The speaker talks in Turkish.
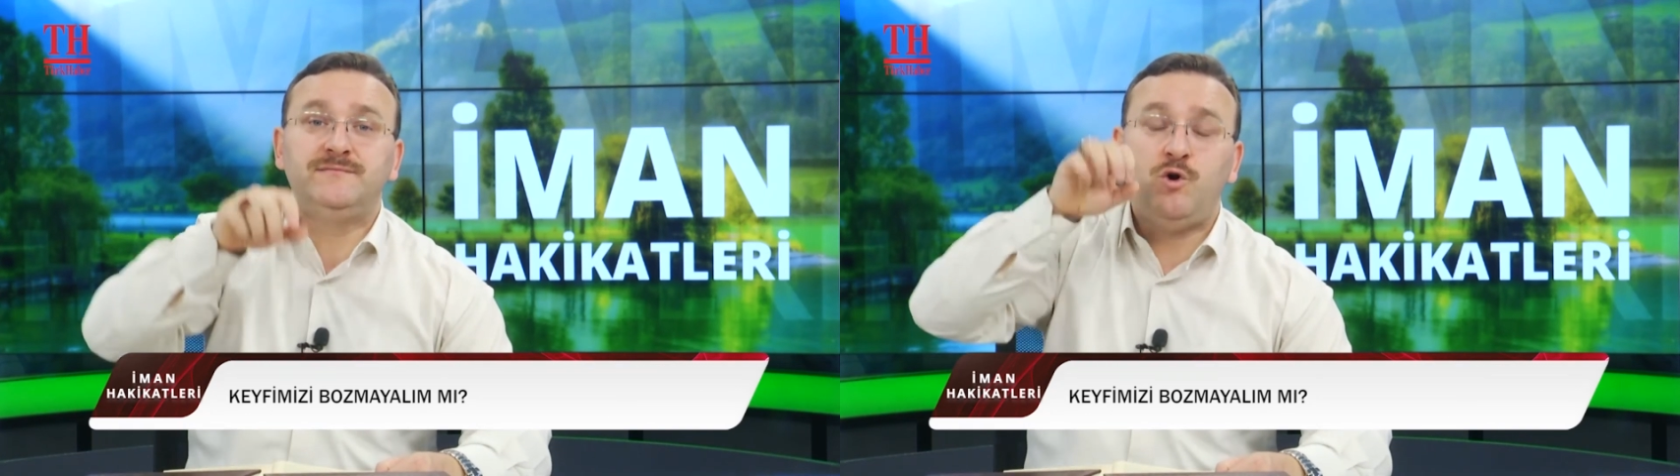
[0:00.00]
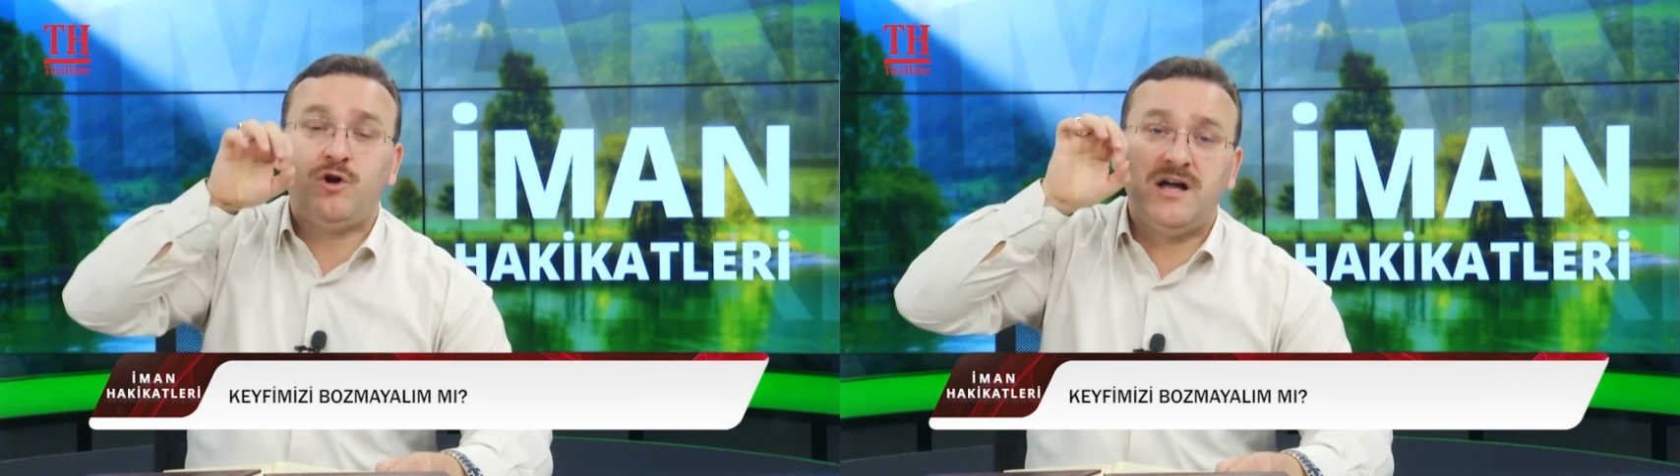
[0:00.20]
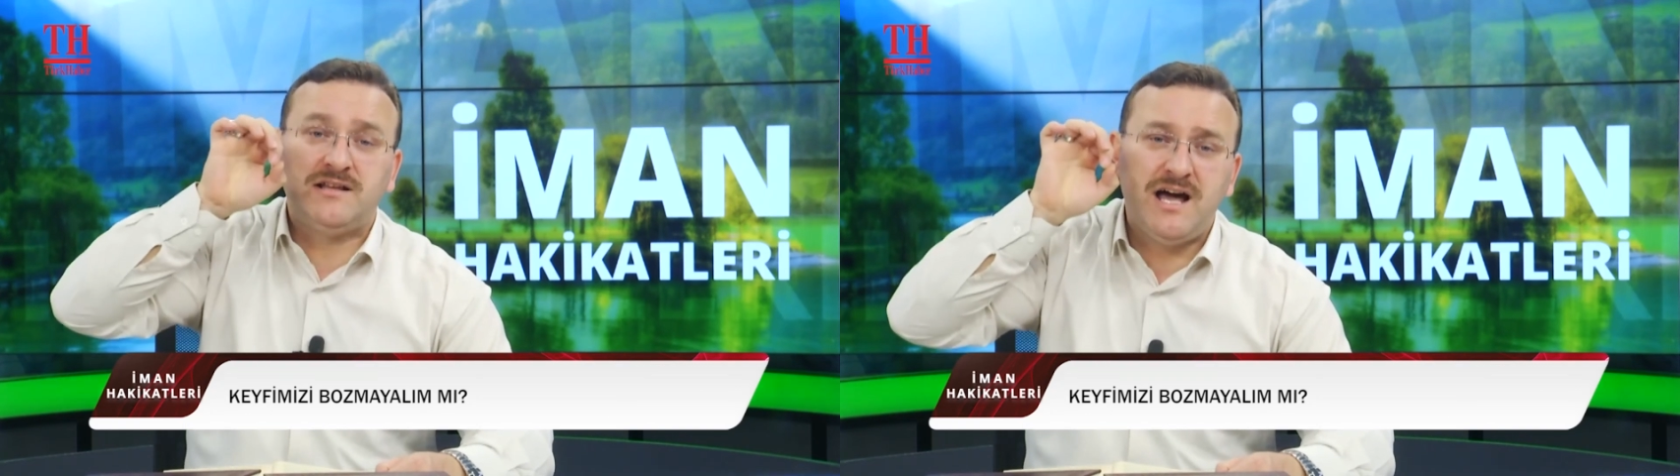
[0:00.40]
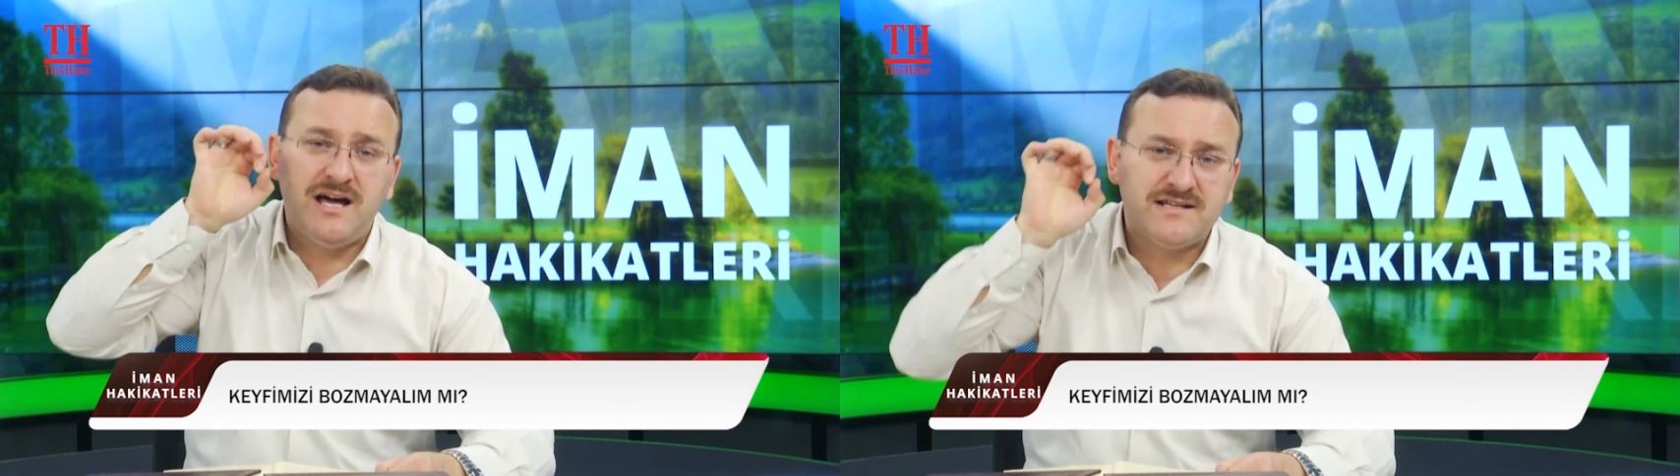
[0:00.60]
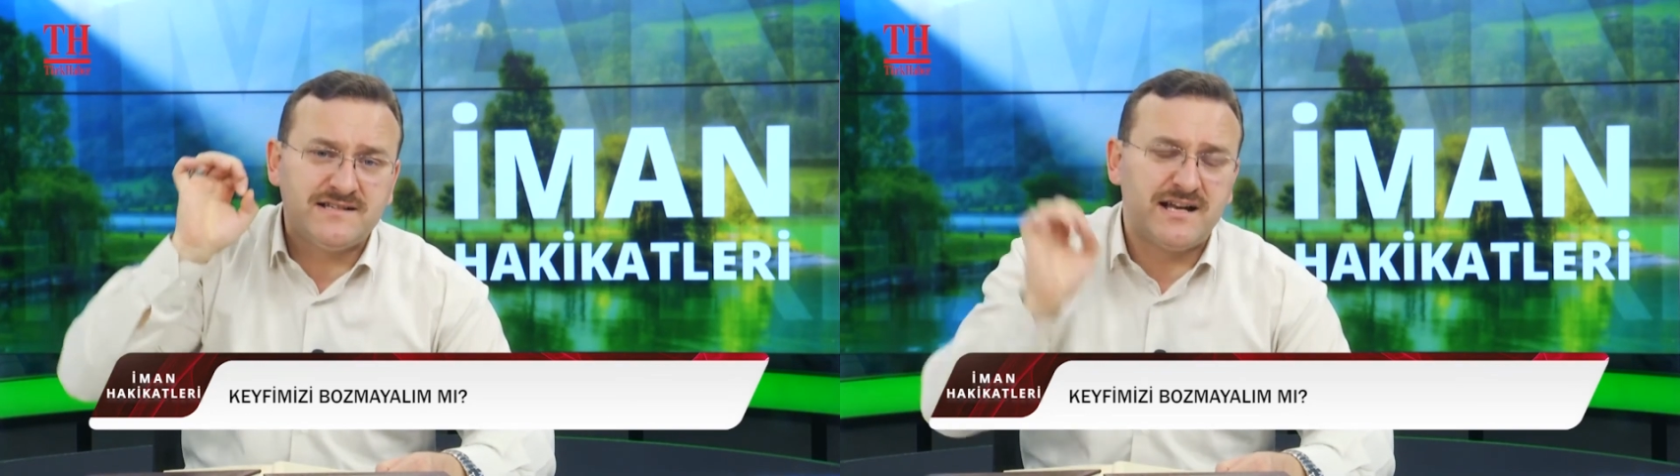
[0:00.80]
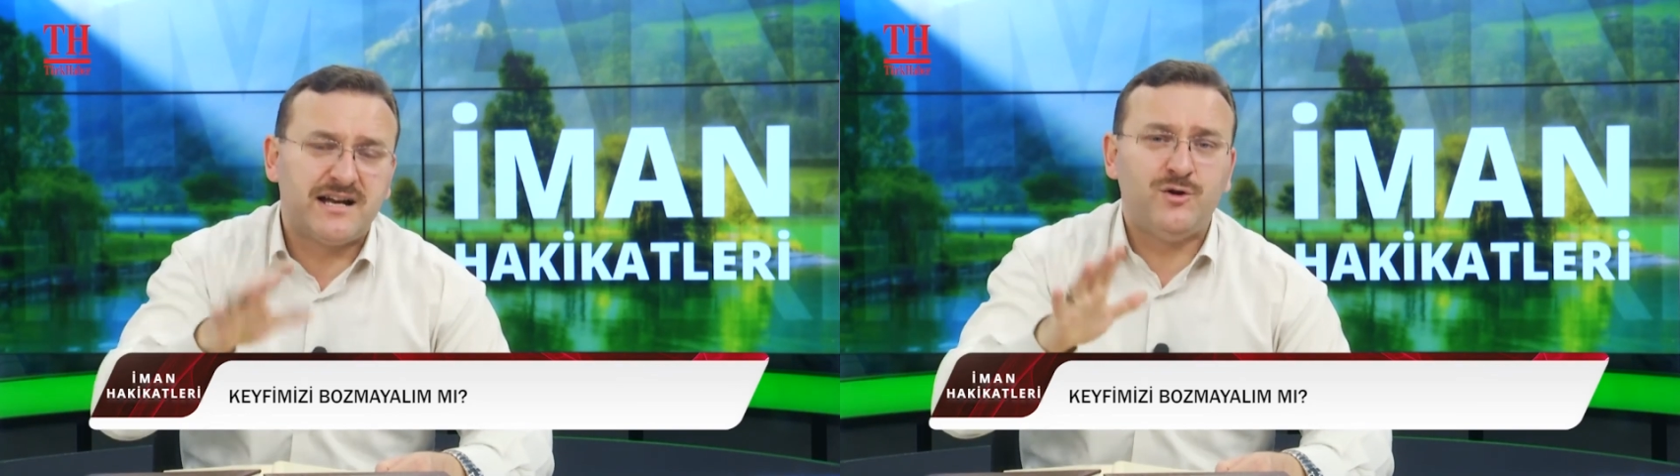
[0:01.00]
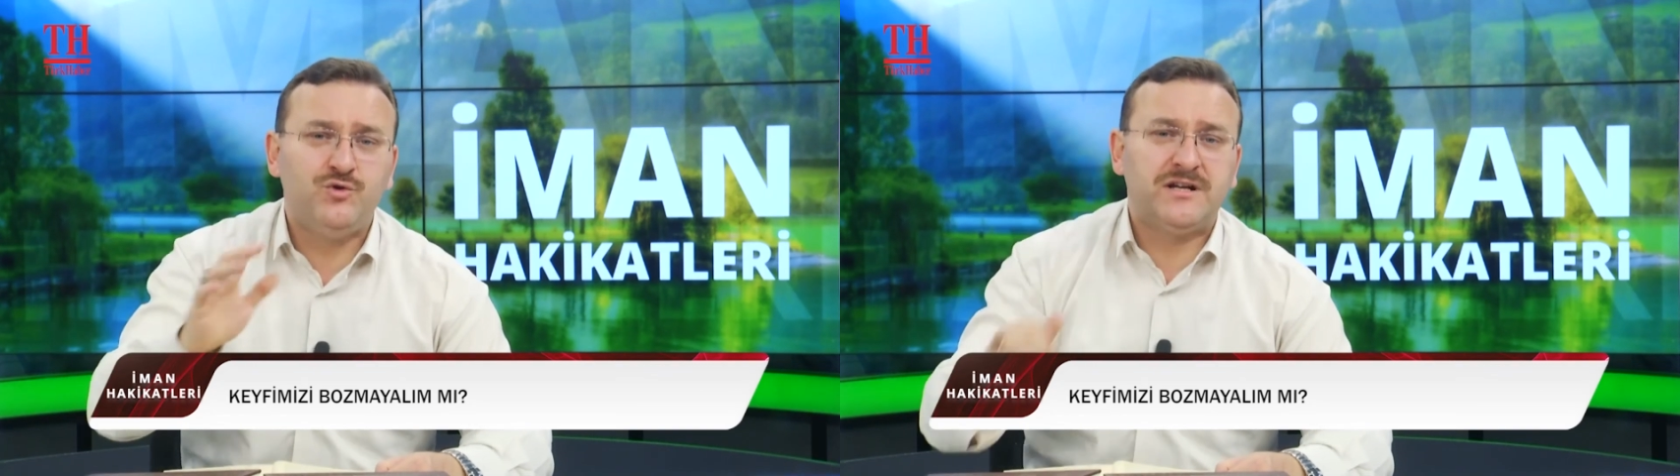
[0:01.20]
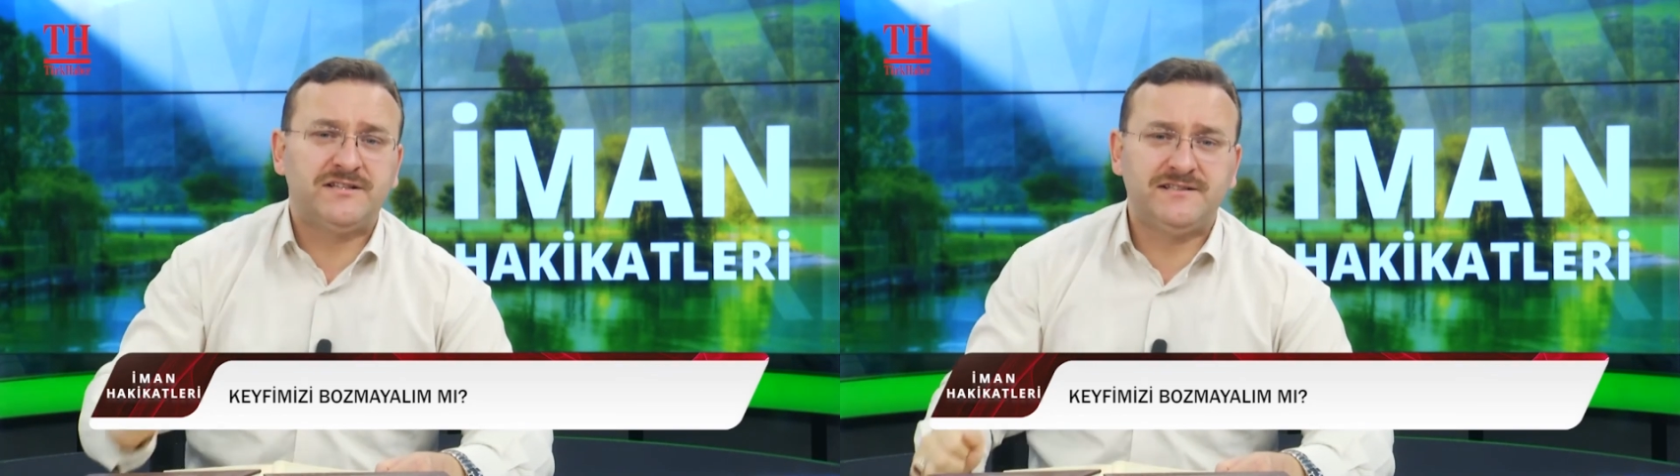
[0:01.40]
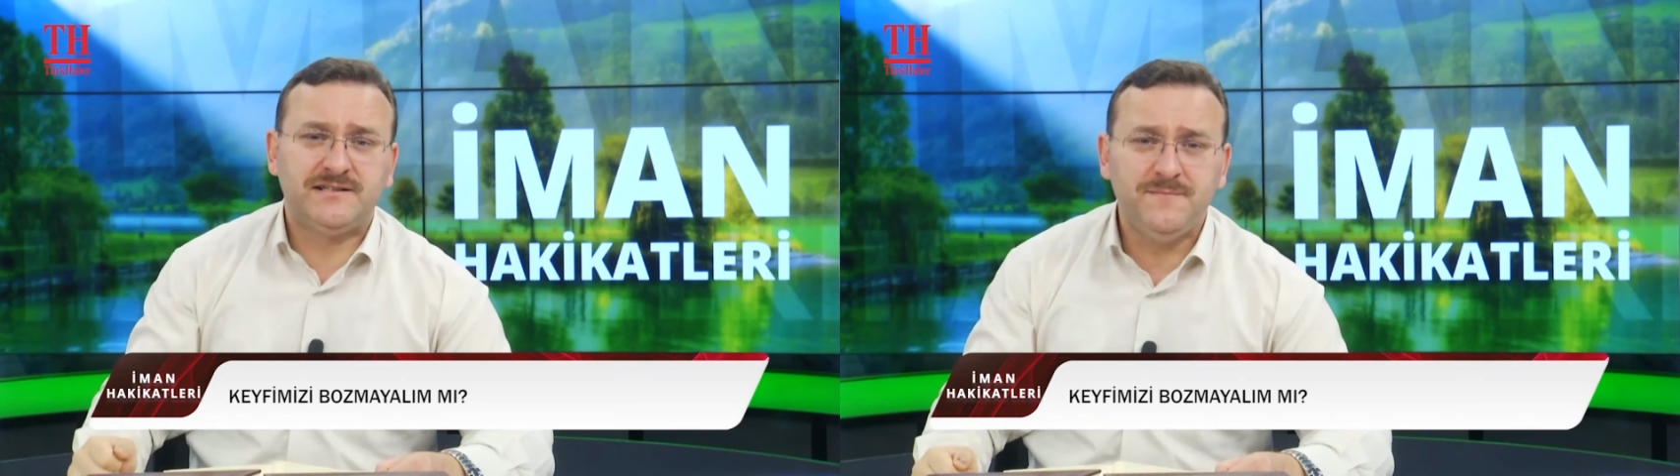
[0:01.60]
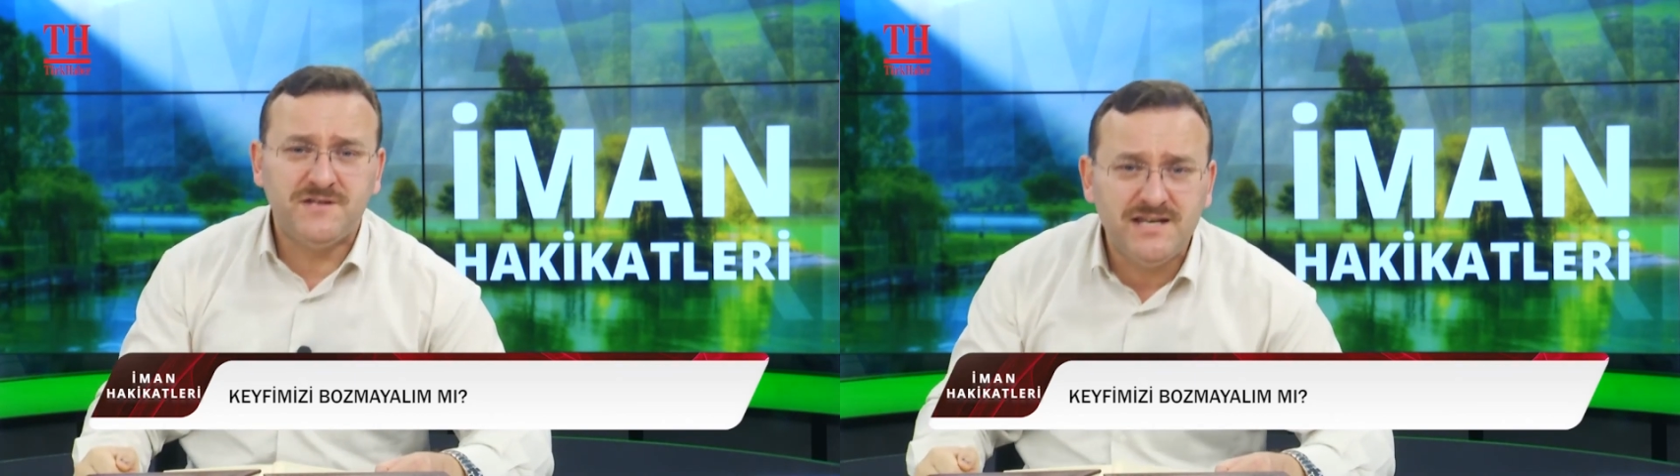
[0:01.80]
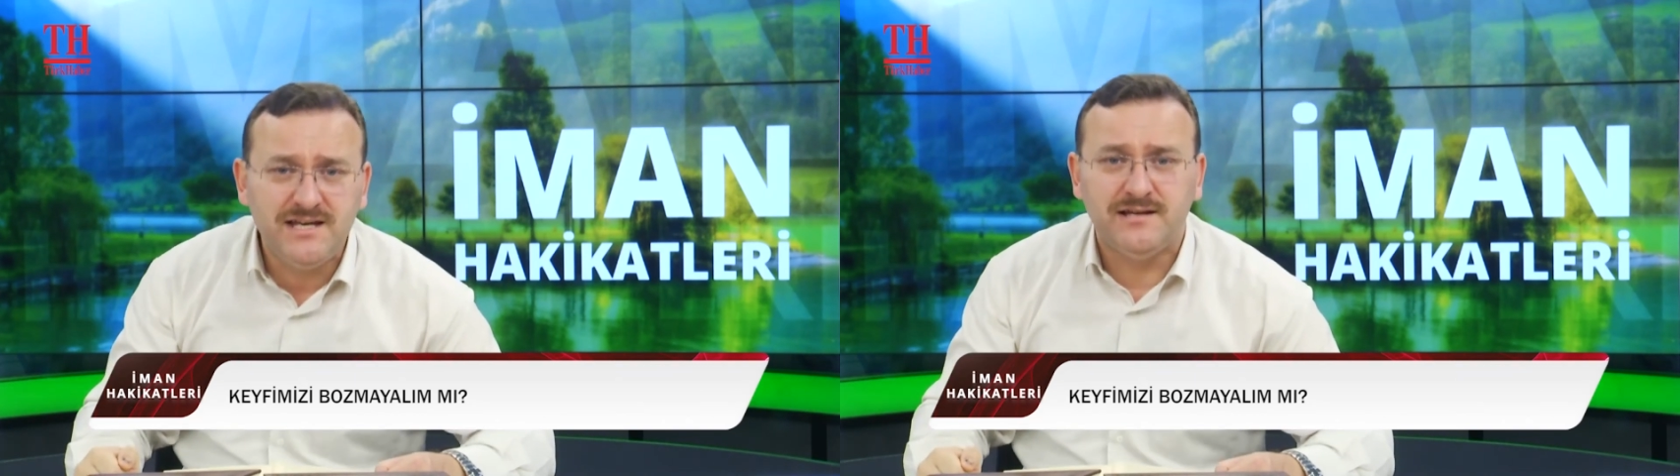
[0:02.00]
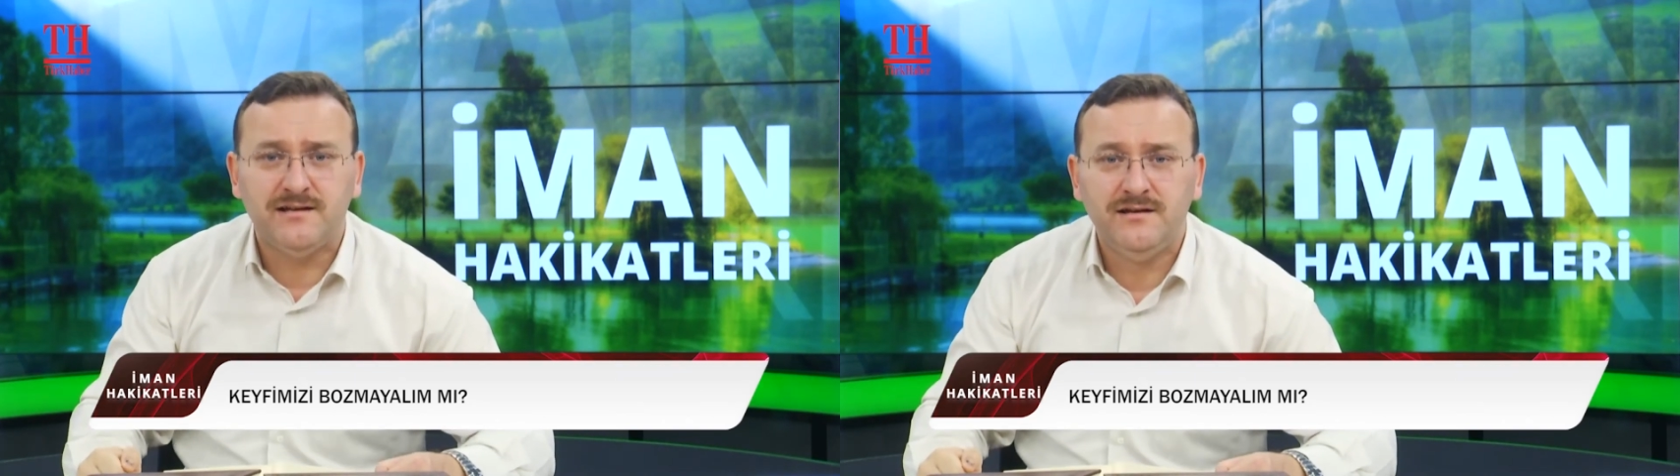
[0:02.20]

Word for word: o kadar zarara uğratıldım ki.